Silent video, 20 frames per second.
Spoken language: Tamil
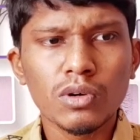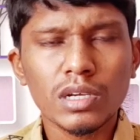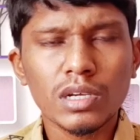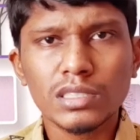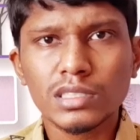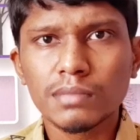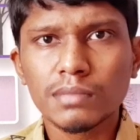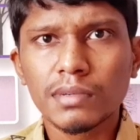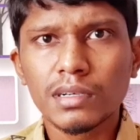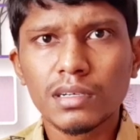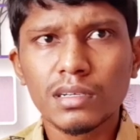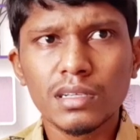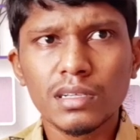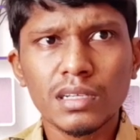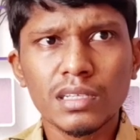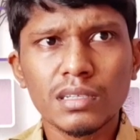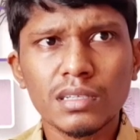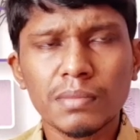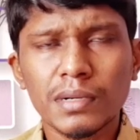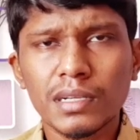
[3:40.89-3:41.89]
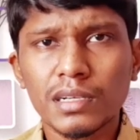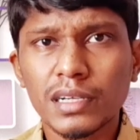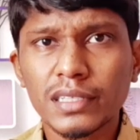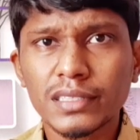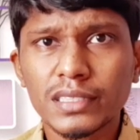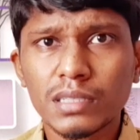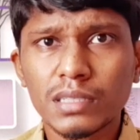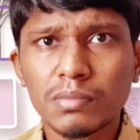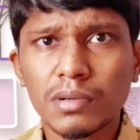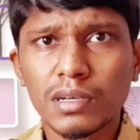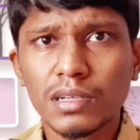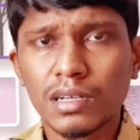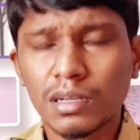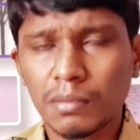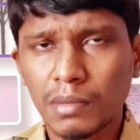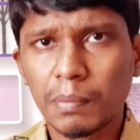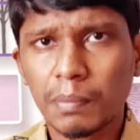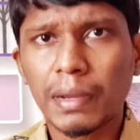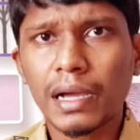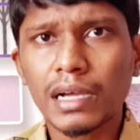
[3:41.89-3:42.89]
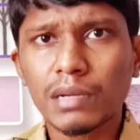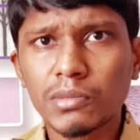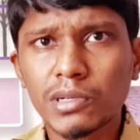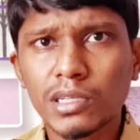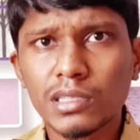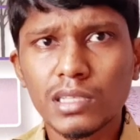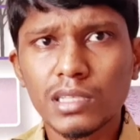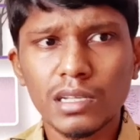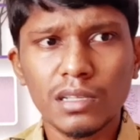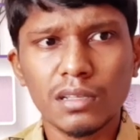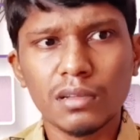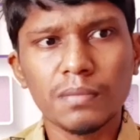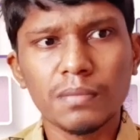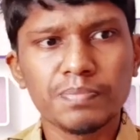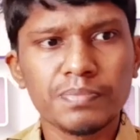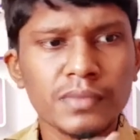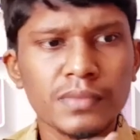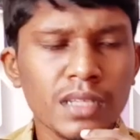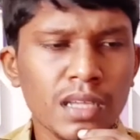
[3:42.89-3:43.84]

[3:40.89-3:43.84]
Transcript: கஷ்டப்பட்டு அந்த படம் நடிச்சிருப்பார் நம்ம பார்க்கும்போது தெரியும்